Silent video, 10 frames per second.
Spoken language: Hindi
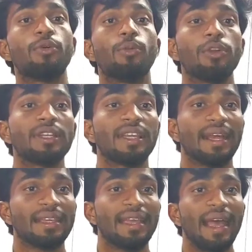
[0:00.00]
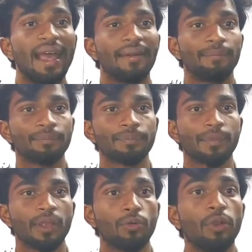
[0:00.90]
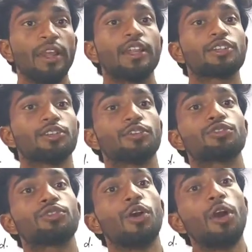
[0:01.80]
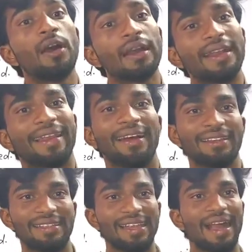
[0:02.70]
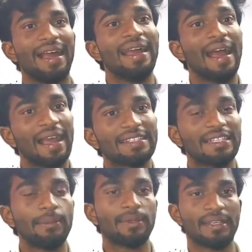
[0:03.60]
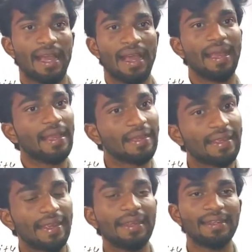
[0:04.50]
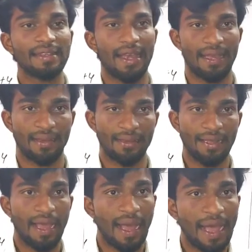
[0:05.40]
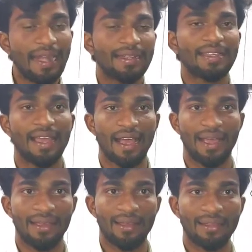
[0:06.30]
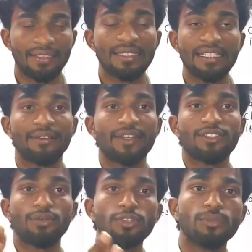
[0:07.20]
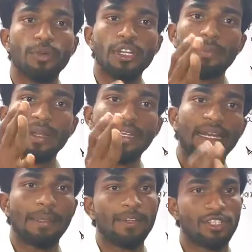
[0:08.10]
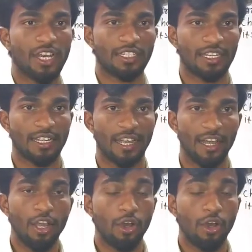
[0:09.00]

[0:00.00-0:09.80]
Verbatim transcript: कि वो बॉडी क्या किया है वो इलेक्ट्रॉन्स को ग्रहण किया एक्सेप्ट किया गेन किया है एड किया है जिसकी वजह से उस बॉडी पर नेगेटिव चार्ज आ गया